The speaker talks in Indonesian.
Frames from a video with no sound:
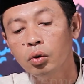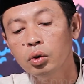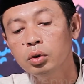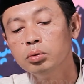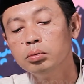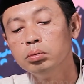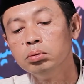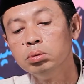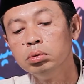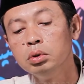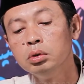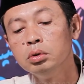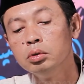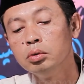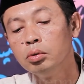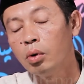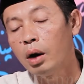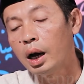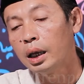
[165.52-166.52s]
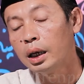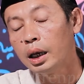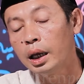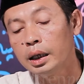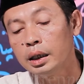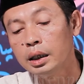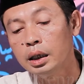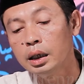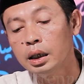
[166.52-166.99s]
khutbu wa
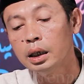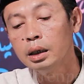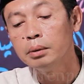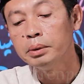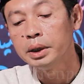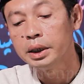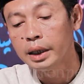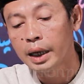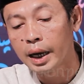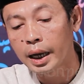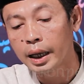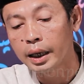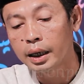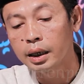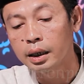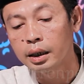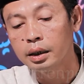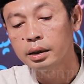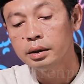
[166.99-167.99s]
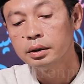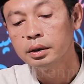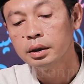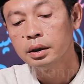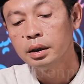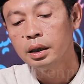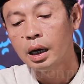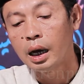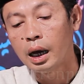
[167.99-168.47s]
alaihil midar
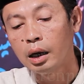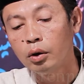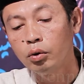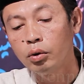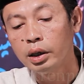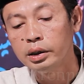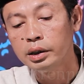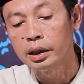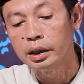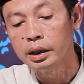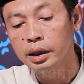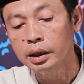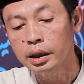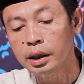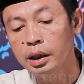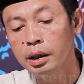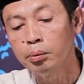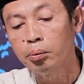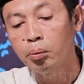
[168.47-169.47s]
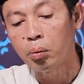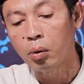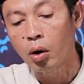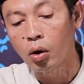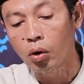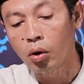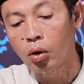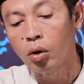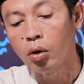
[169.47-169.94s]
anu ngajadikeun
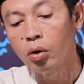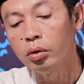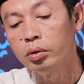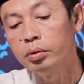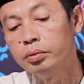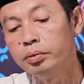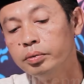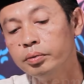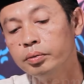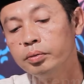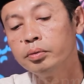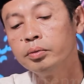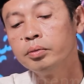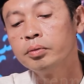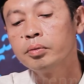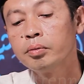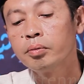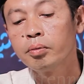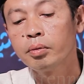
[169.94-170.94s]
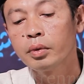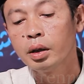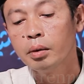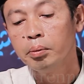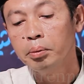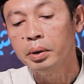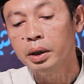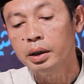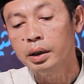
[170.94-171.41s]
pokok
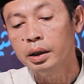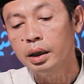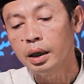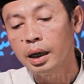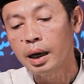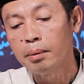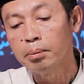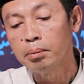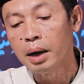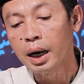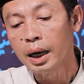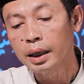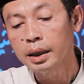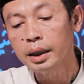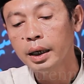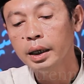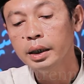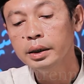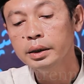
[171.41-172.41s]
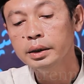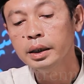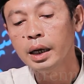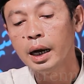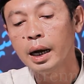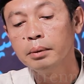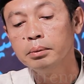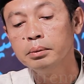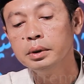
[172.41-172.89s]
pikeun ngambahna
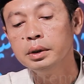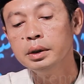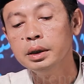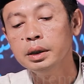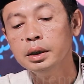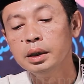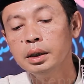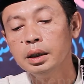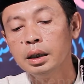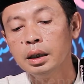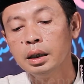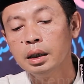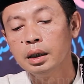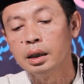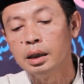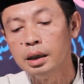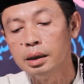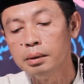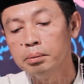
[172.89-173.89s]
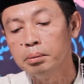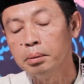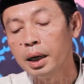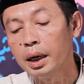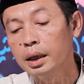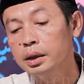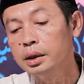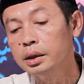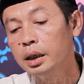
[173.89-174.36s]
hiji abdi
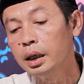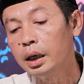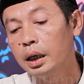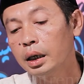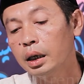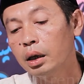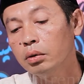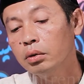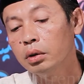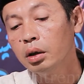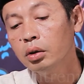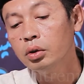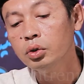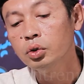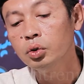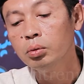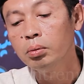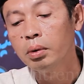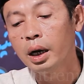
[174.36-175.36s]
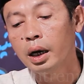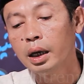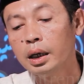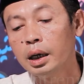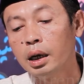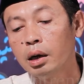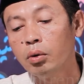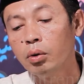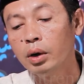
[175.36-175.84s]
lempang di jalan Allah
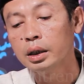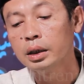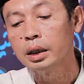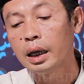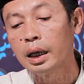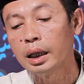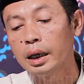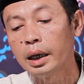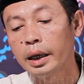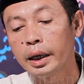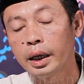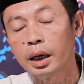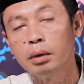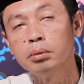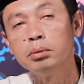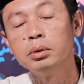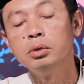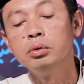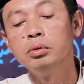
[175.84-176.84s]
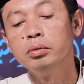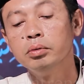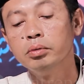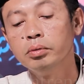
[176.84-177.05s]
Subhanahu wa taala ilmu